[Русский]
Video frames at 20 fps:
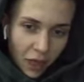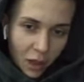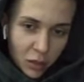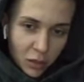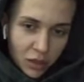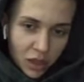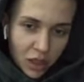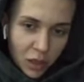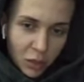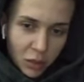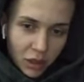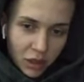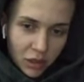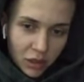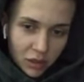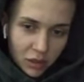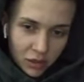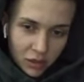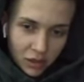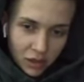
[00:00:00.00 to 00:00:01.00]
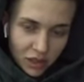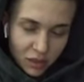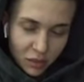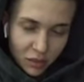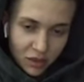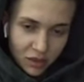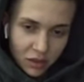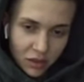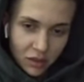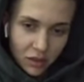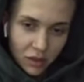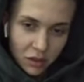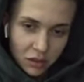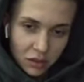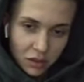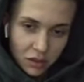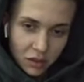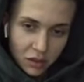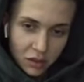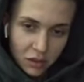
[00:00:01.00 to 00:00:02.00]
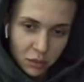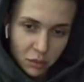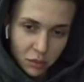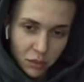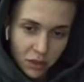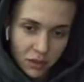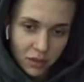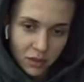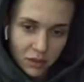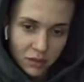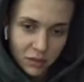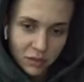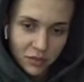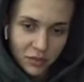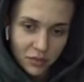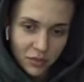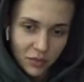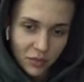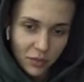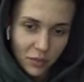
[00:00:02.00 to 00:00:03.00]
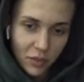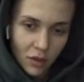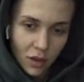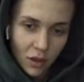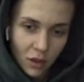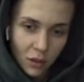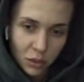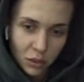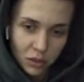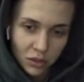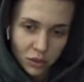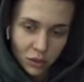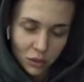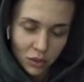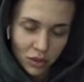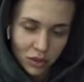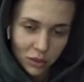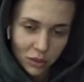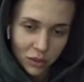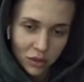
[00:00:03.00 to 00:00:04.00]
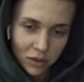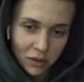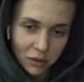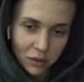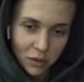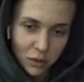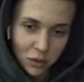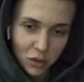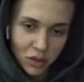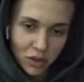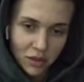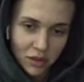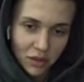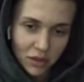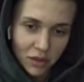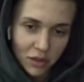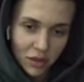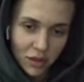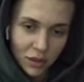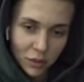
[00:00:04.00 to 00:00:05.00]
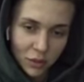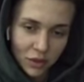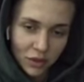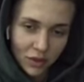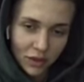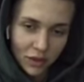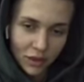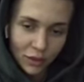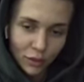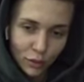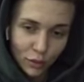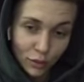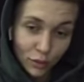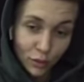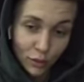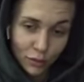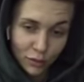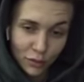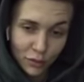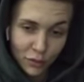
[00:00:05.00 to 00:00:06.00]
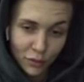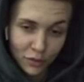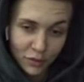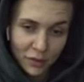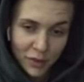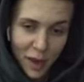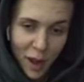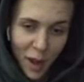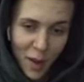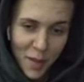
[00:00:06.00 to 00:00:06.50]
Мне не приходилось я не признаваться в своей симпатии. Потому что мы спустя две недели признались друг другу в любви.